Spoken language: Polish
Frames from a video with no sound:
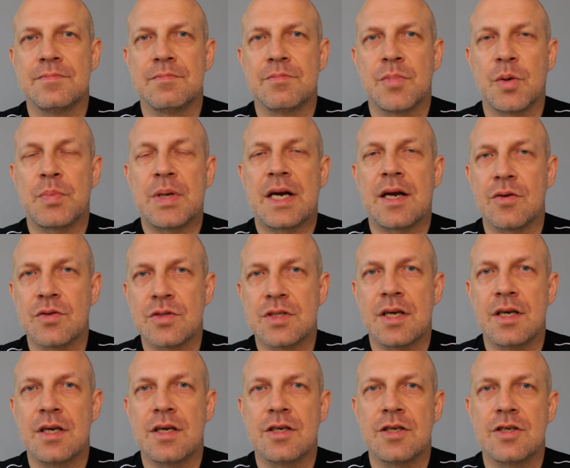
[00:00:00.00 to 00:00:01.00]

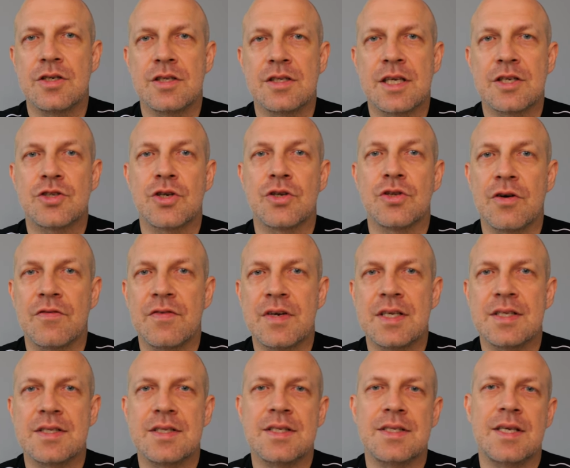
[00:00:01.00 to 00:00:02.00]
popierającej te rządowe
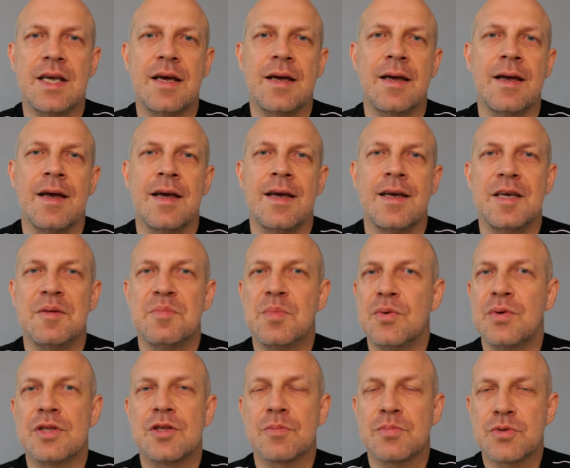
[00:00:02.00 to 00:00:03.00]
decyzje i
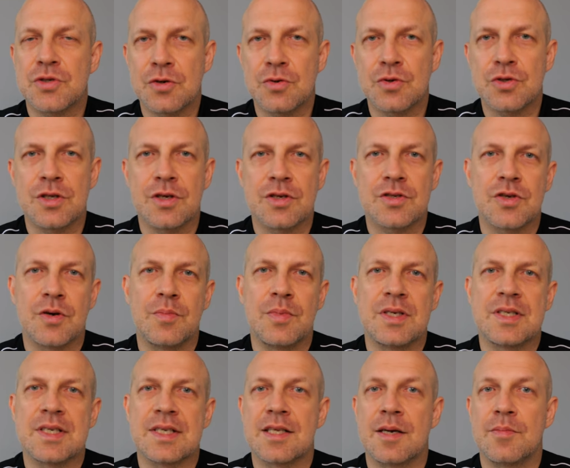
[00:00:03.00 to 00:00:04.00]
były to przeróżne
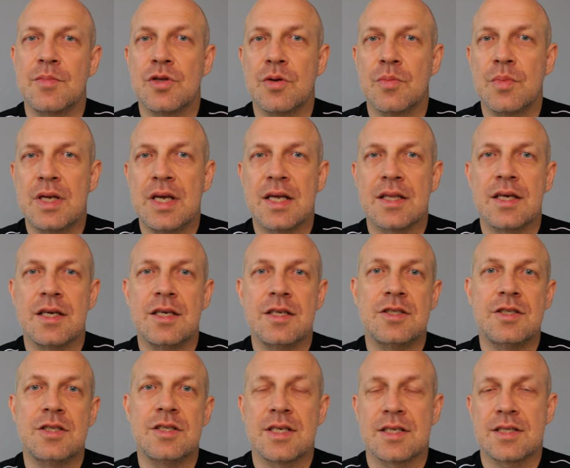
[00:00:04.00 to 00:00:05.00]
osoby. Czasami to byli
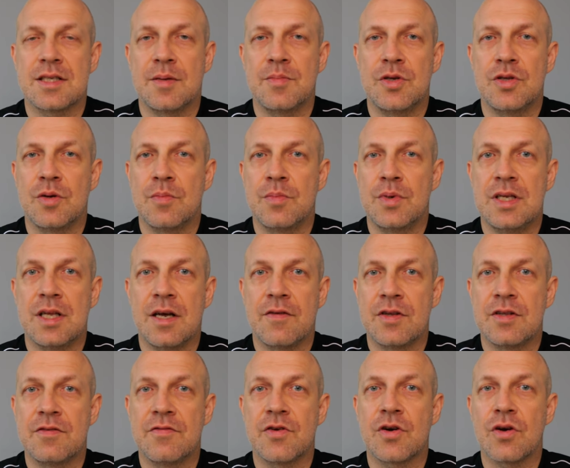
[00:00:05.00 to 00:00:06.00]
ateiści, czasami to byli
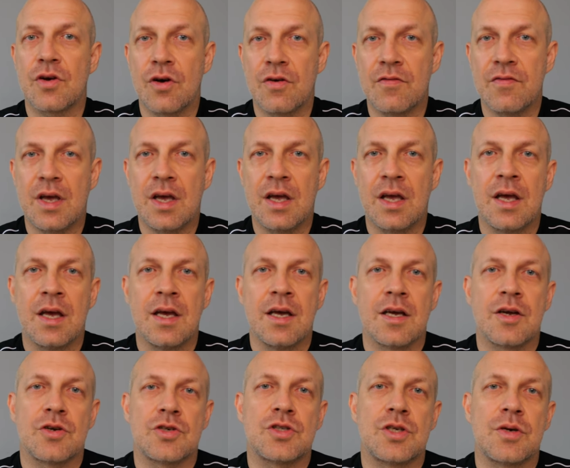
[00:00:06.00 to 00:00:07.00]
nawet wrogowie
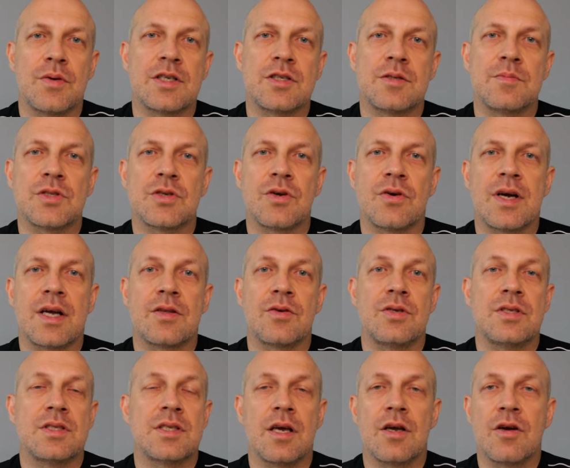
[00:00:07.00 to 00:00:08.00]
Kościoła
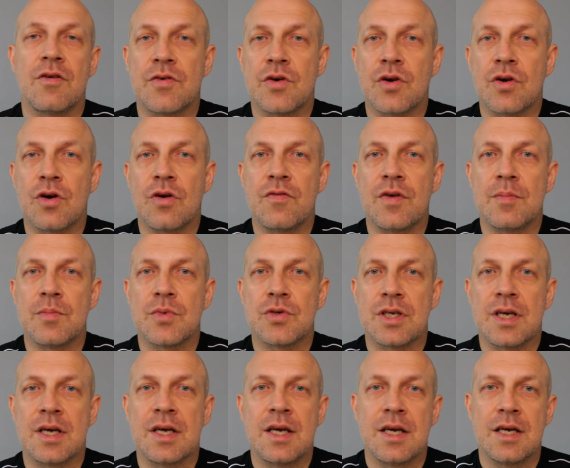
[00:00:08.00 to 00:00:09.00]
rzymskokatolickiego, wrogowie
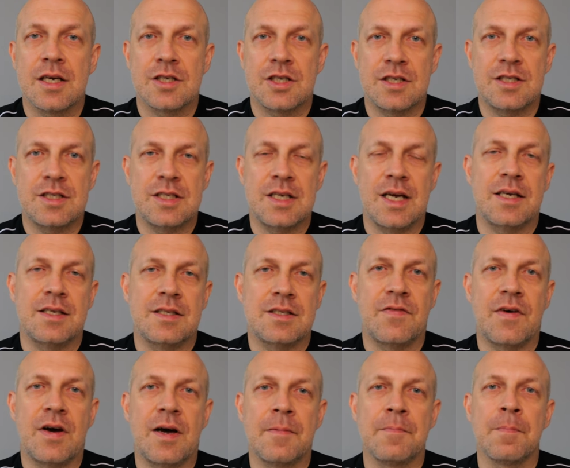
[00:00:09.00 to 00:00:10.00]
może
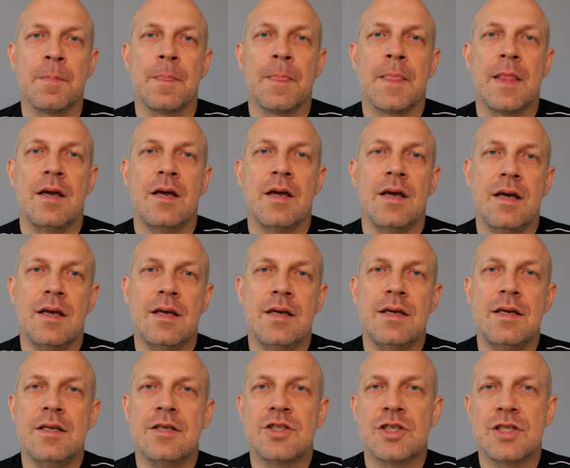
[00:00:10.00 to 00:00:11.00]
chrześcijaństwa. E,
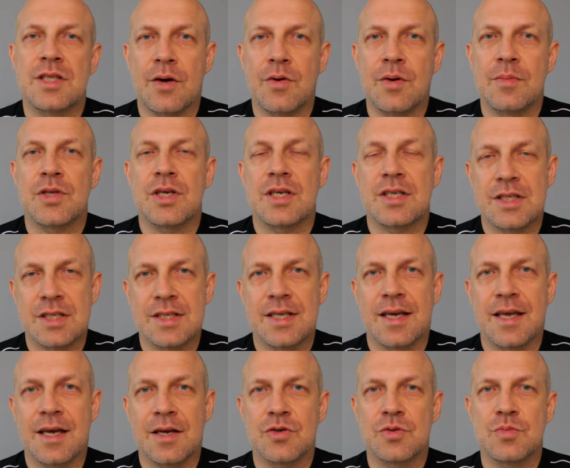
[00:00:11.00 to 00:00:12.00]
I czytałem też,
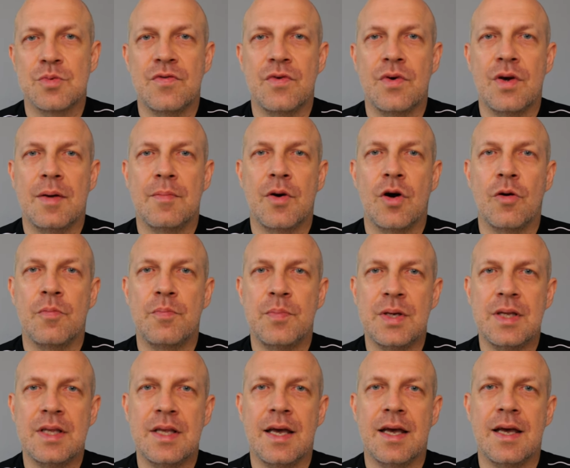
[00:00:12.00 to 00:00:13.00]
tak jak już mówiłem,
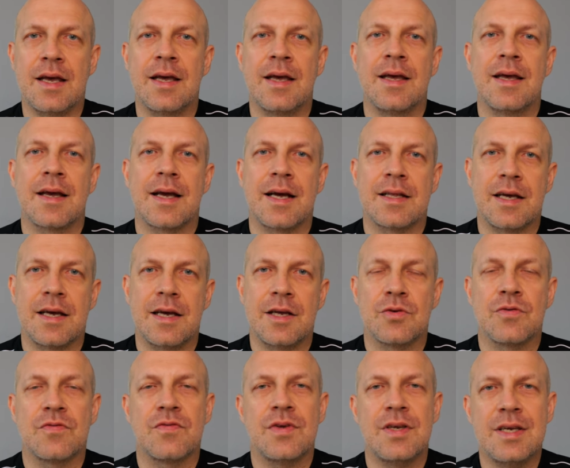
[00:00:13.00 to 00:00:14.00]
opinie
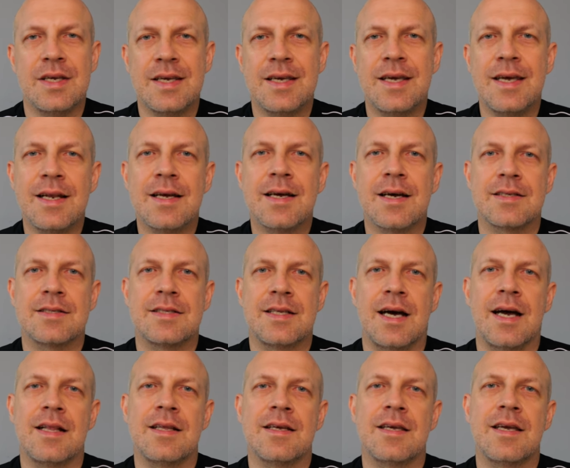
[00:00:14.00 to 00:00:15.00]
katechetów i kilka
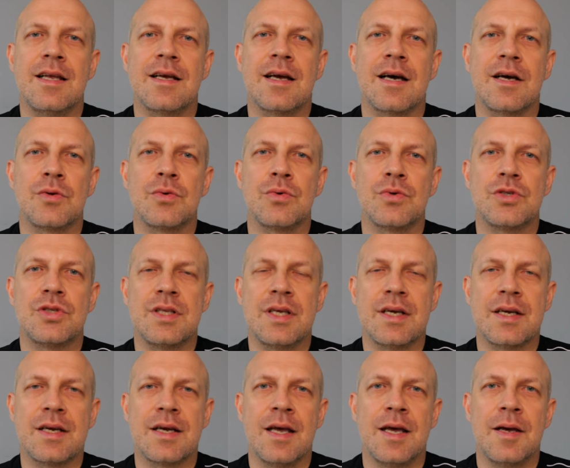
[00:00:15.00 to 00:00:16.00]
zdań, kilka
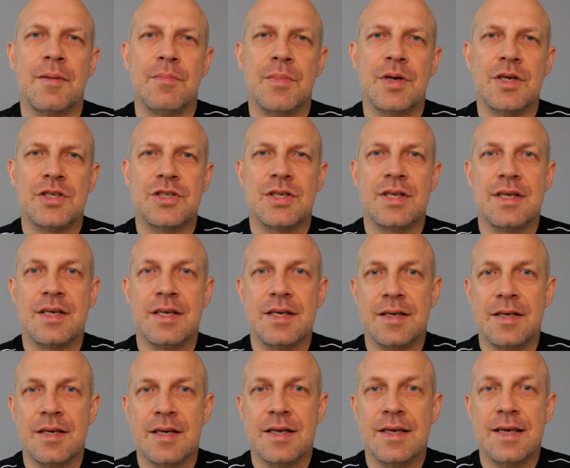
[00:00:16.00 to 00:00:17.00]
luźnych
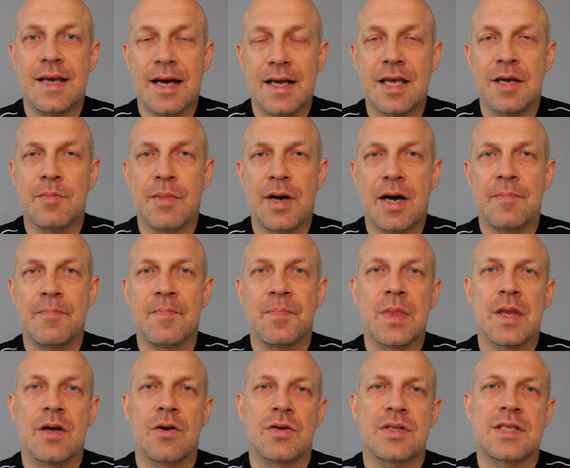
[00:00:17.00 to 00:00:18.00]
myśli, jakie mam
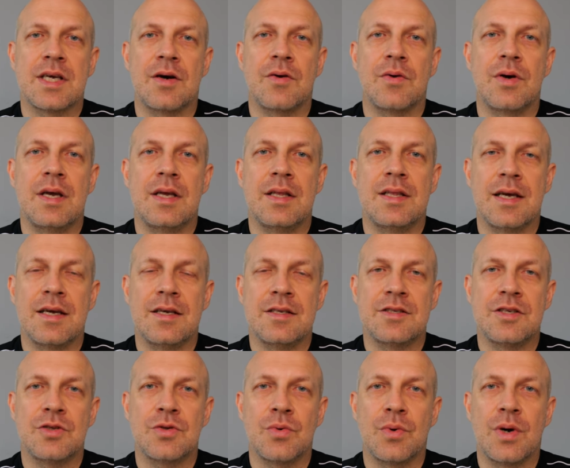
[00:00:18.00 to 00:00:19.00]
o całej tej
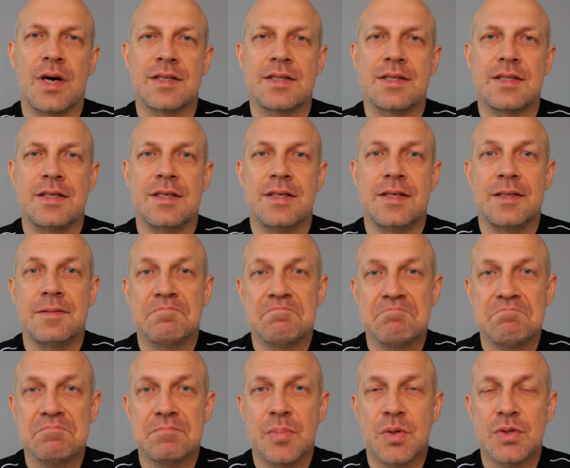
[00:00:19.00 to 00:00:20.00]
sytuacji,
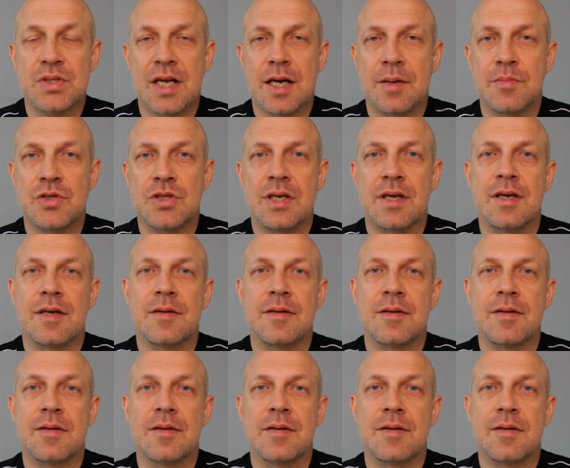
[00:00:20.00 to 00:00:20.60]
postaram się